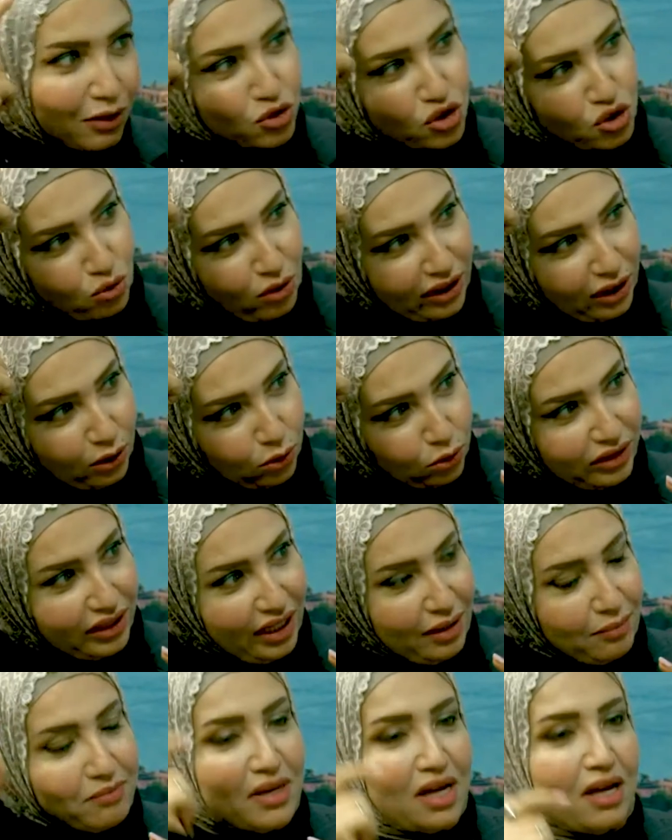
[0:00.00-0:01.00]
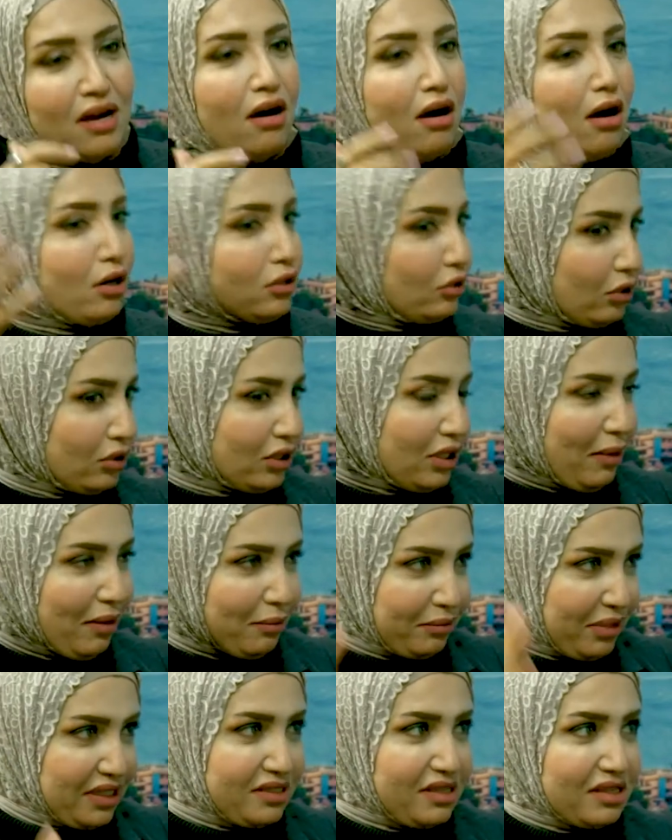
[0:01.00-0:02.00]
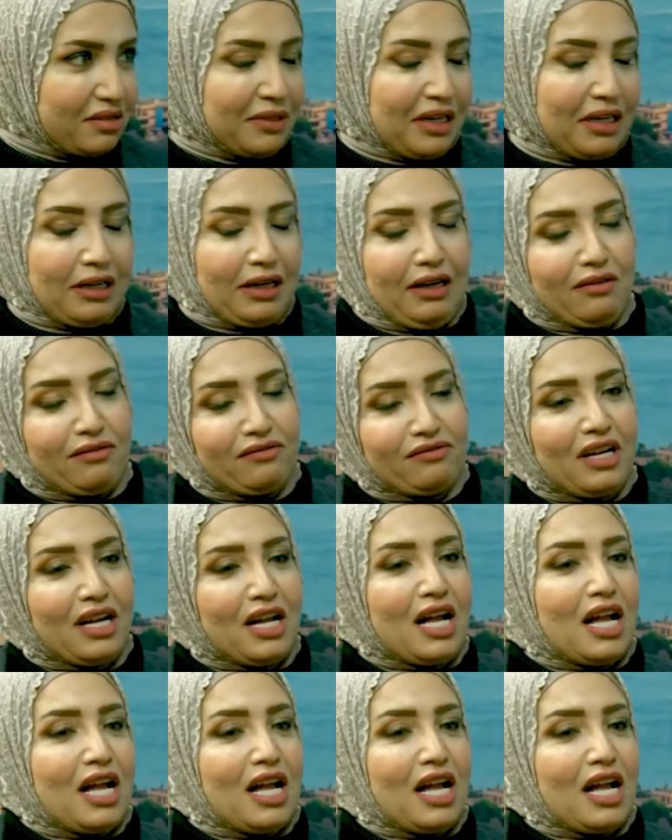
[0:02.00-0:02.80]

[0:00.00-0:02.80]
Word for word: وشويه قدام اكتر طبعا بكتير من الخلف